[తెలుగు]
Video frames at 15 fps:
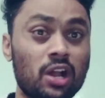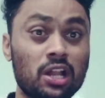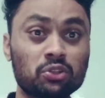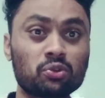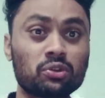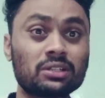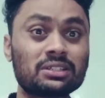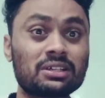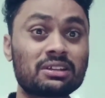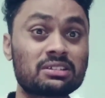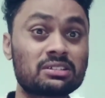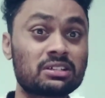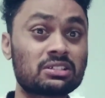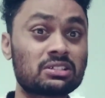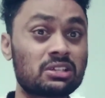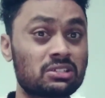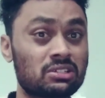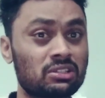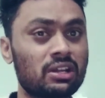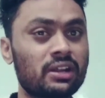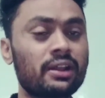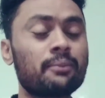వాళ్ళతోనైతే రెజ్లింగ్
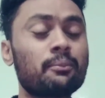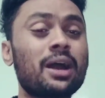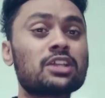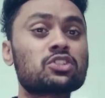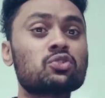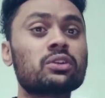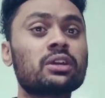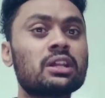చేసింది అండ్ ఆ మ్యాచ్లో